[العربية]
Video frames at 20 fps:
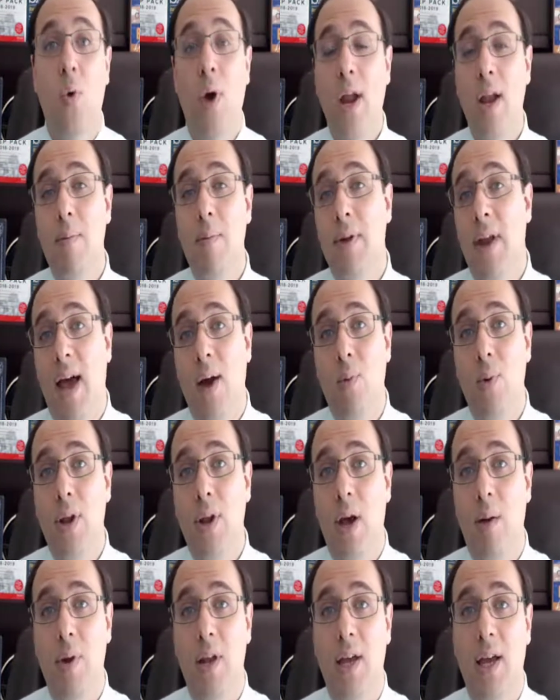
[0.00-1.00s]
واحنا بنحاول
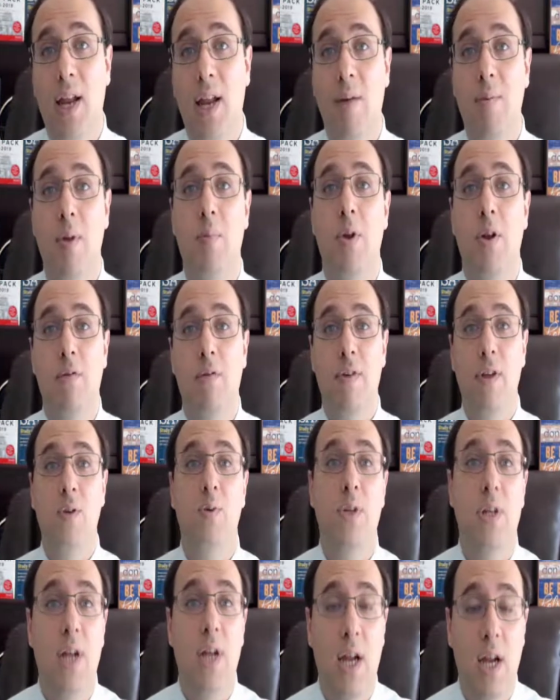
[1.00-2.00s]
نعمل الكلام ده من
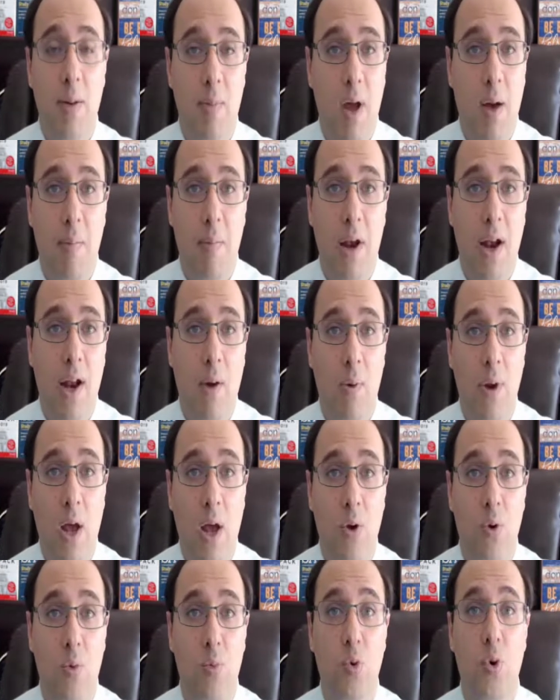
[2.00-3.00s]
الفيديوز اللي احنا بنعملها
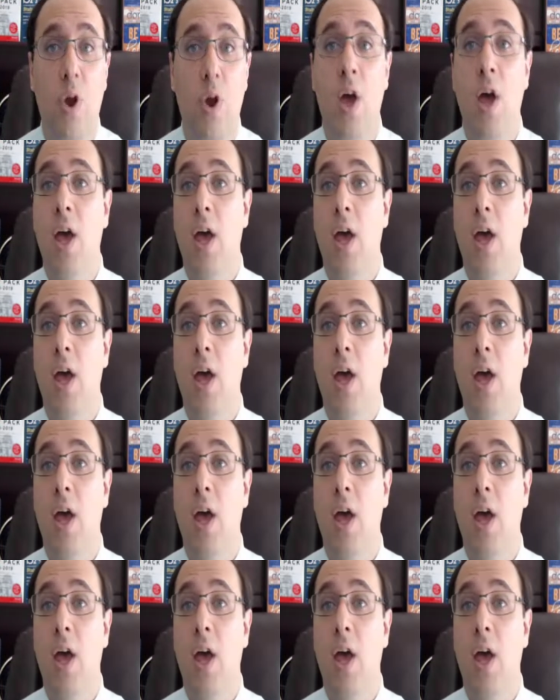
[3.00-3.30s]
لاولياء الامور